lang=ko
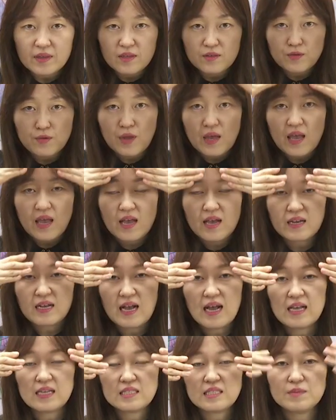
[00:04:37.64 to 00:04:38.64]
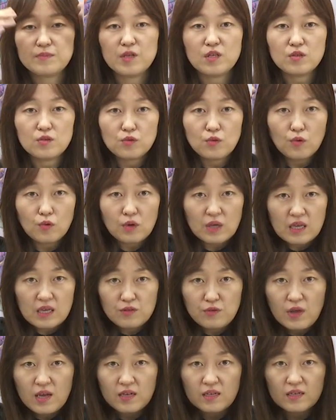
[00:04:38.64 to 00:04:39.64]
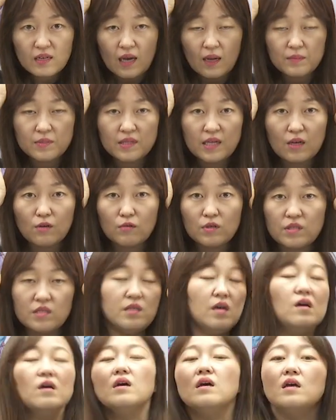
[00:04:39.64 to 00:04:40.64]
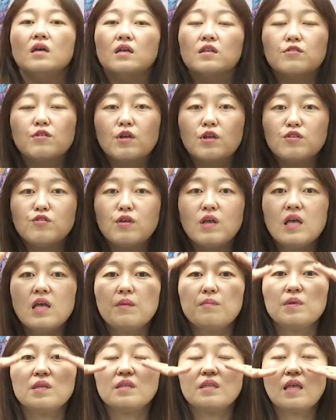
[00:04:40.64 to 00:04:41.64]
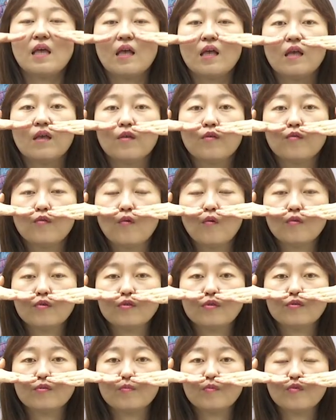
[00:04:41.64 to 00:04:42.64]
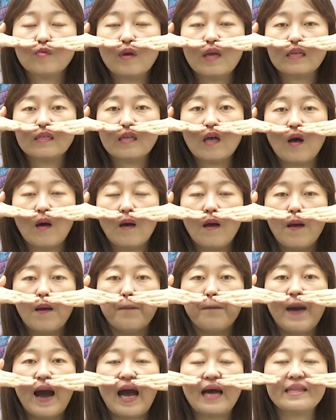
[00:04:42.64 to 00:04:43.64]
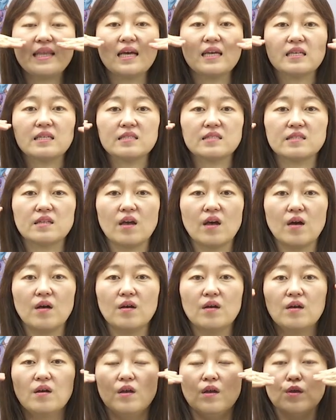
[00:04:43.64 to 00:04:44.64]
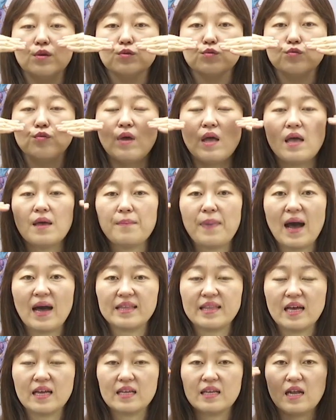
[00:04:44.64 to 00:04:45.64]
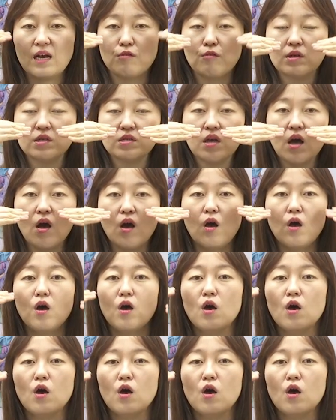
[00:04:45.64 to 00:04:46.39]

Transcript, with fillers: 뇌가 있으면 여기 뇌를 감싸고 있죠 뇌, 뇌 밑에 요쯤으로 해서 바닥이 있어요 뇌바닥이라고 해서